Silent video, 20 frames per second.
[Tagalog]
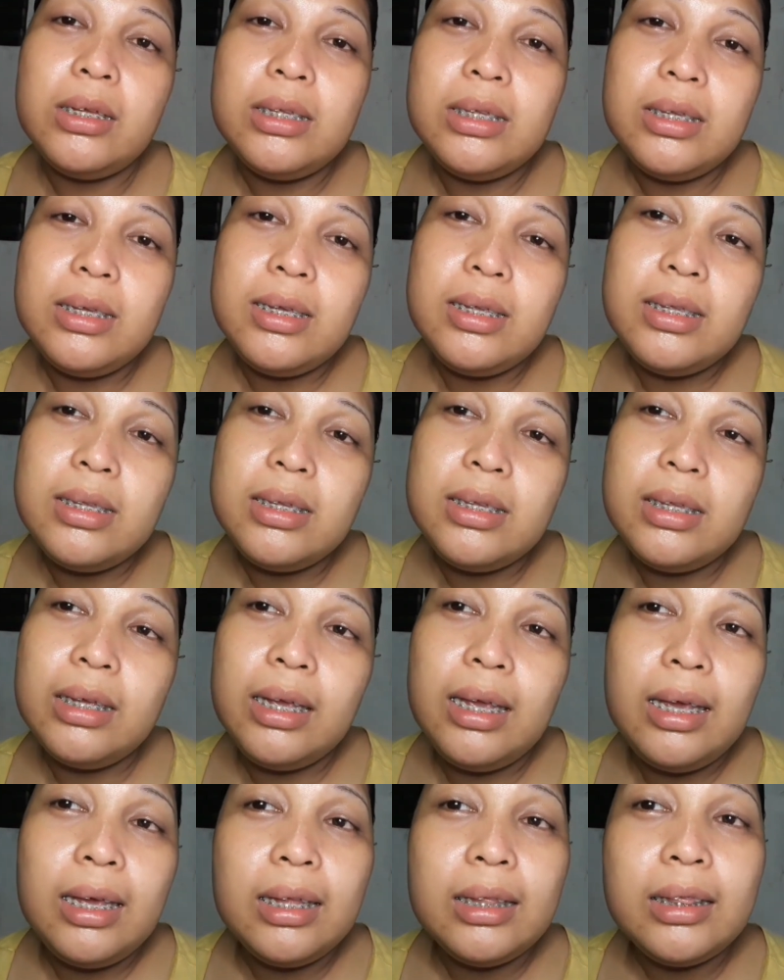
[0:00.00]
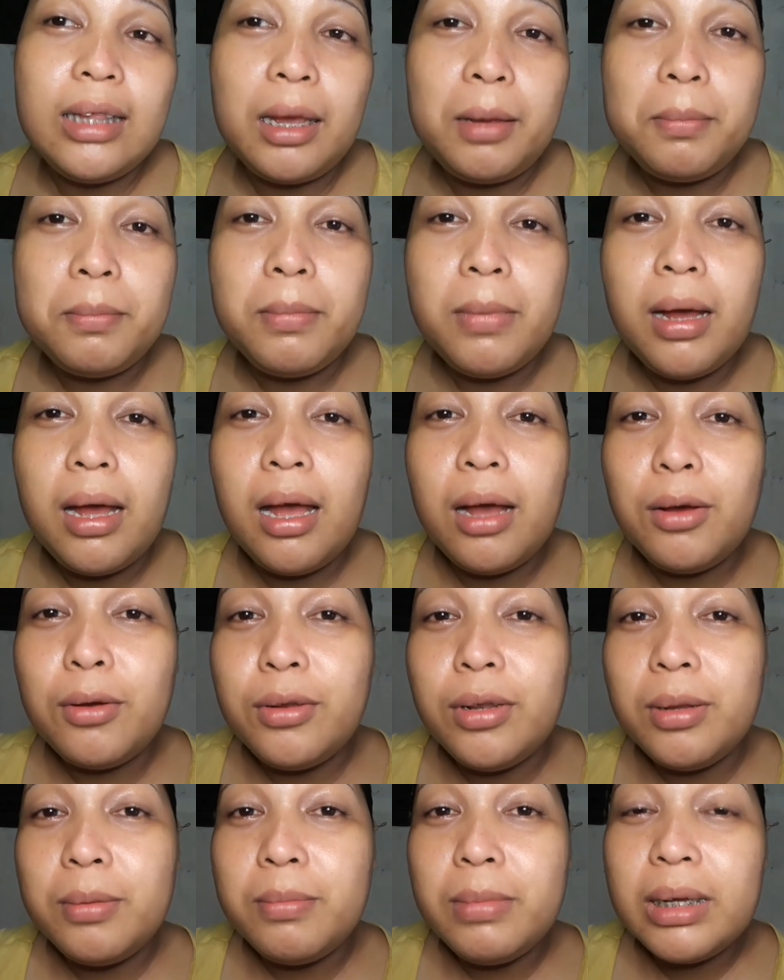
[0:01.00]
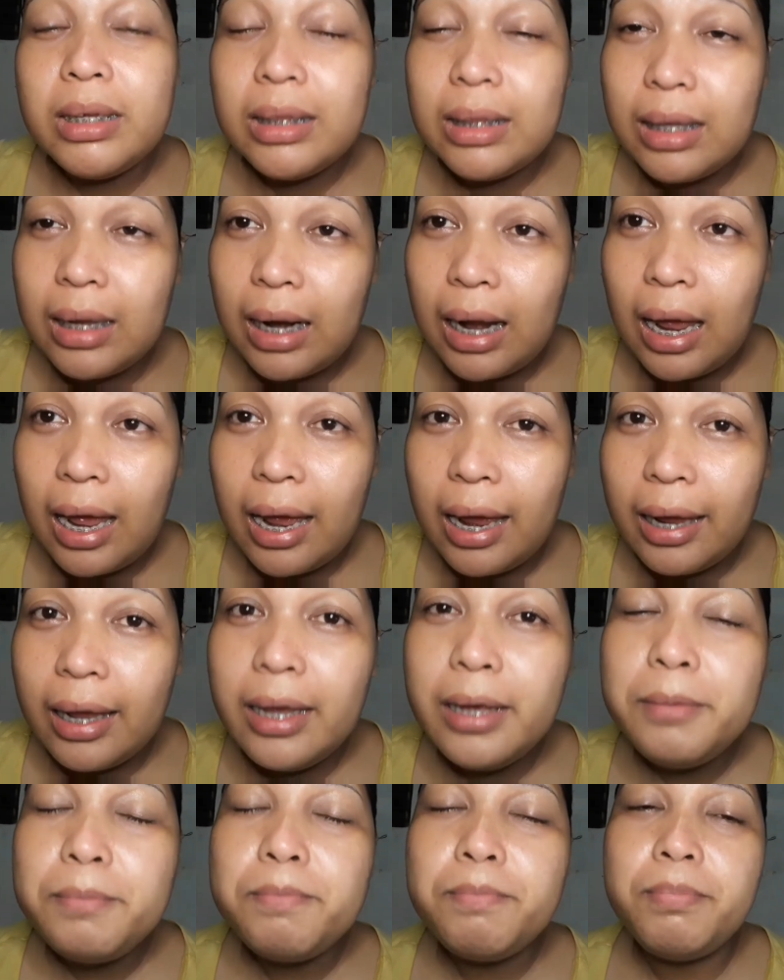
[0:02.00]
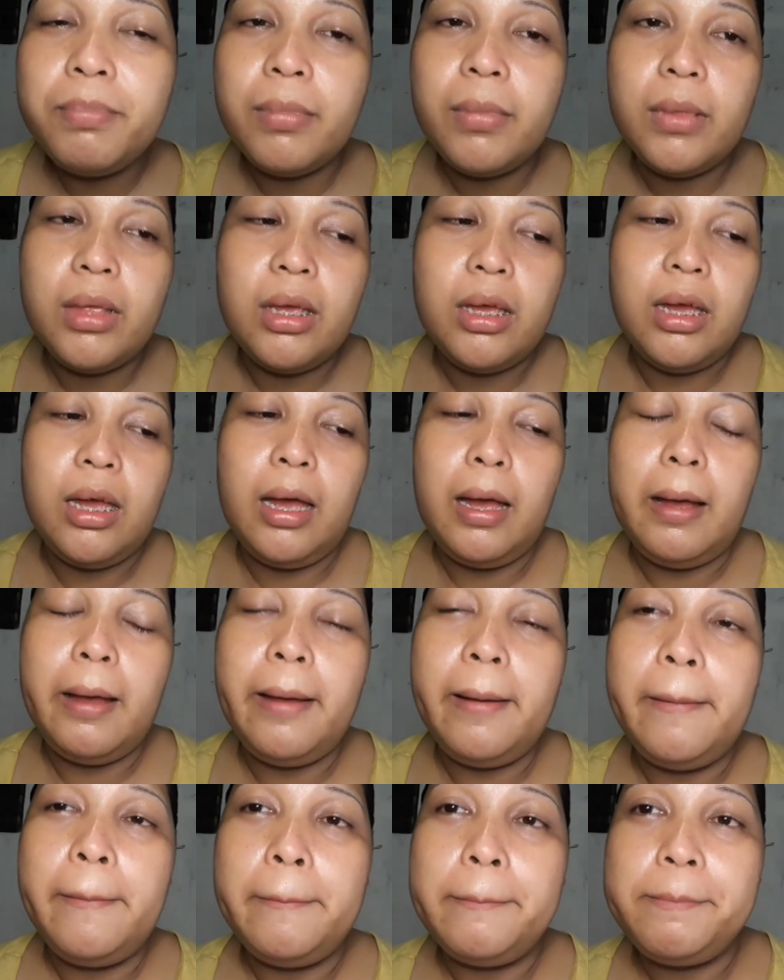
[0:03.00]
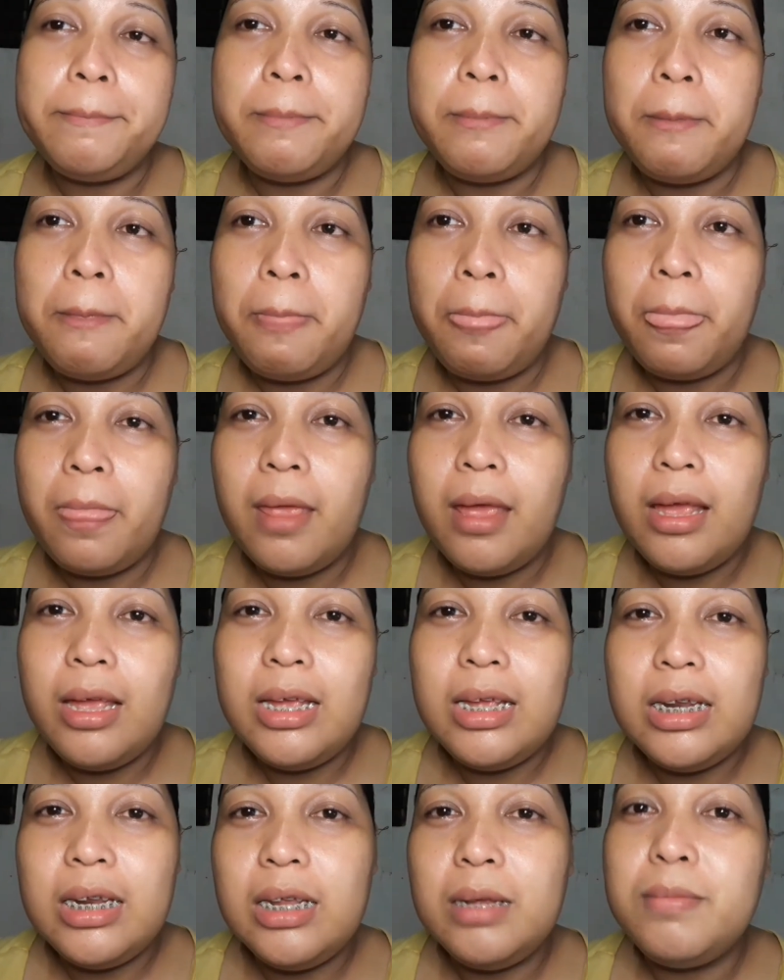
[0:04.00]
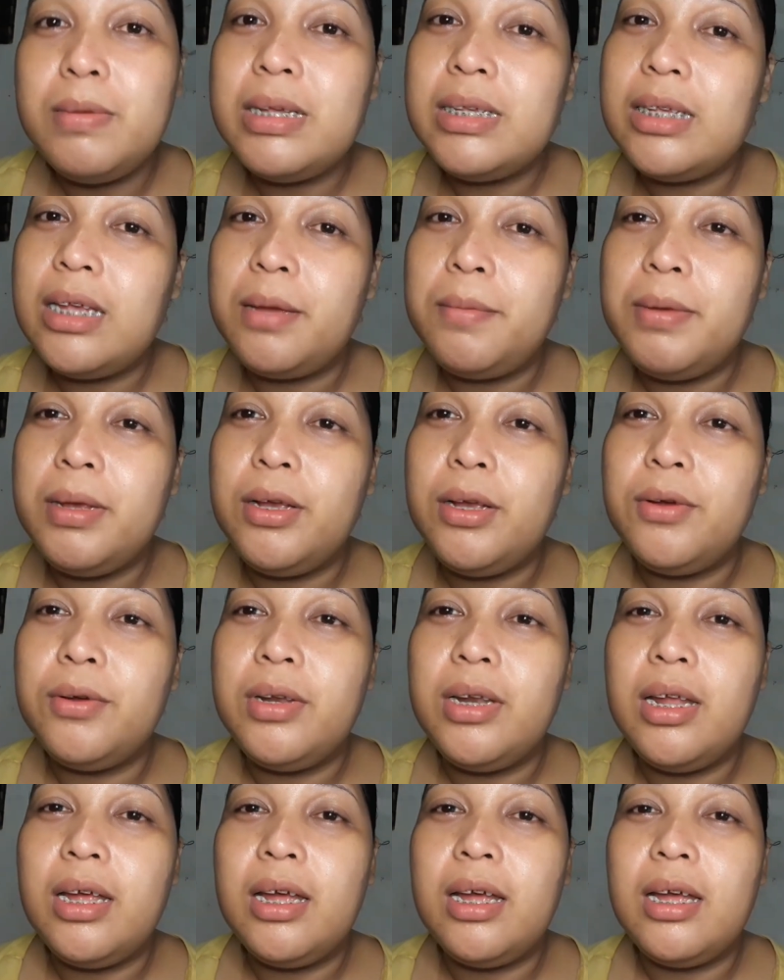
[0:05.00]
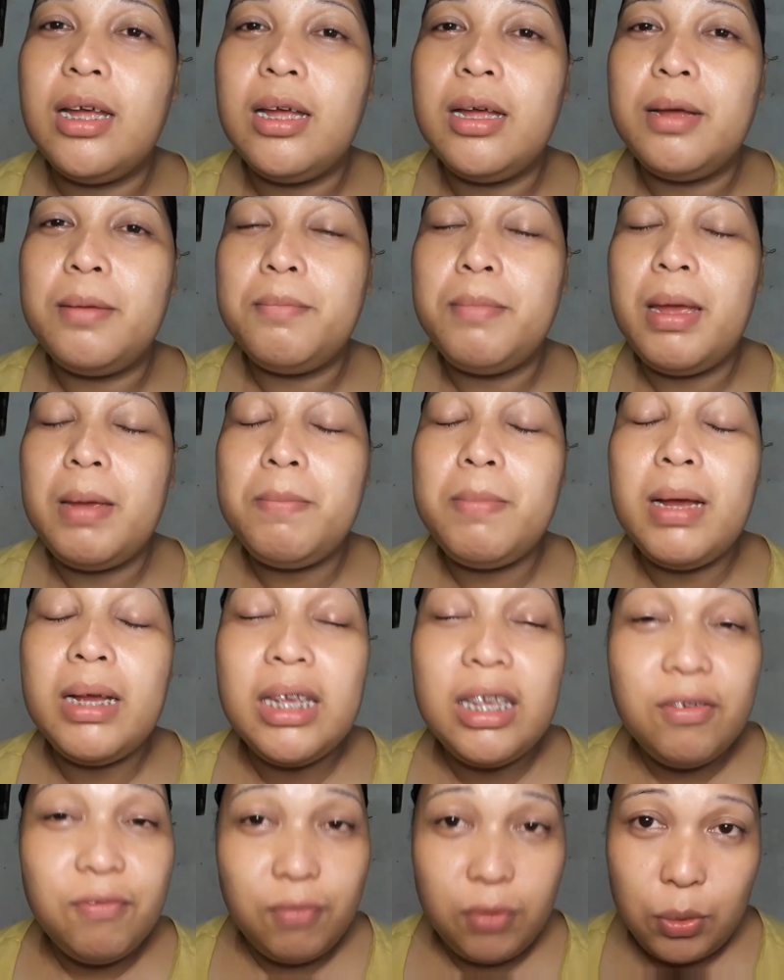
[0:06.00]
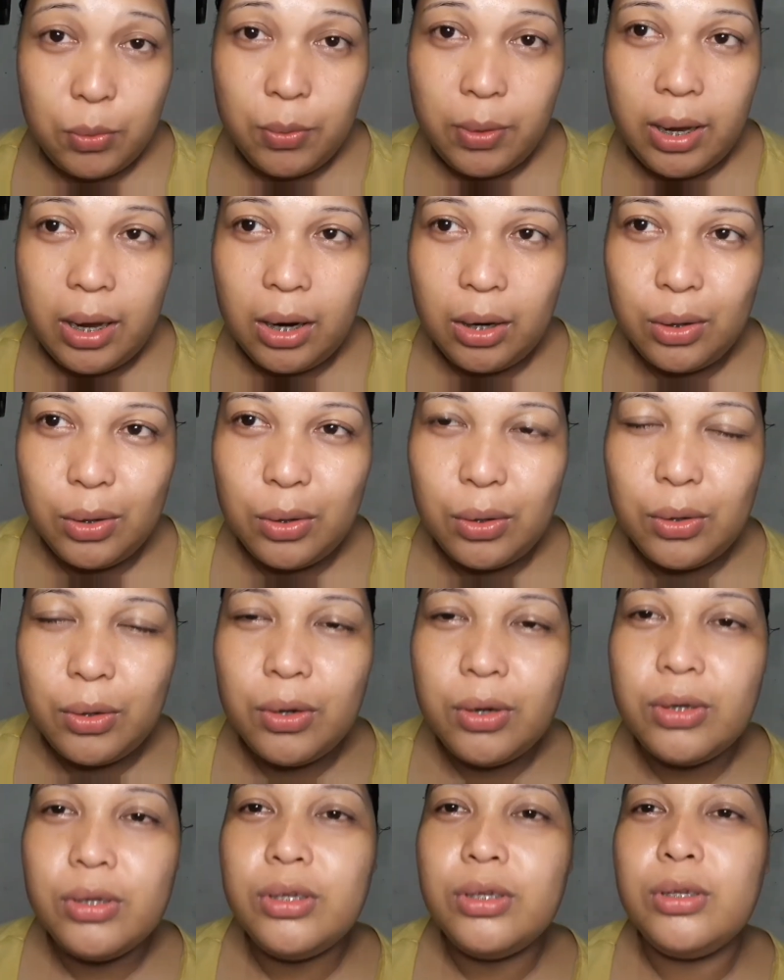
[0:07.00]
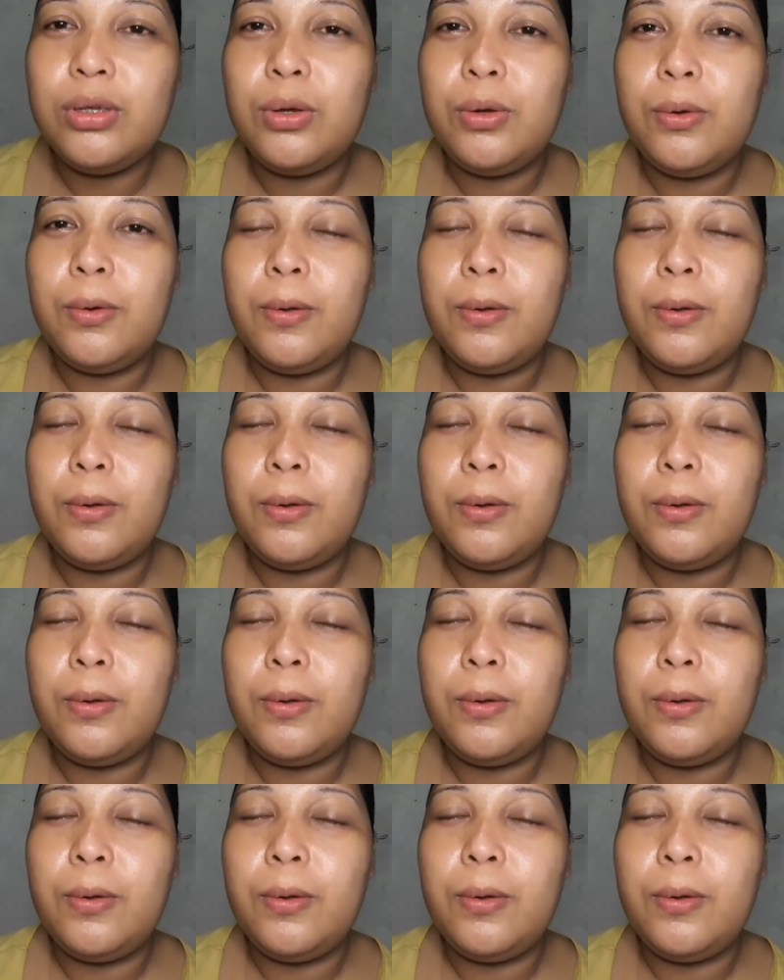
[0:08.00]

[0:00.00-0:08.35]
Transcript: since naghihintay pa ako na mag-dry, um, diba sabi ko na may pag-giveaway ako. So,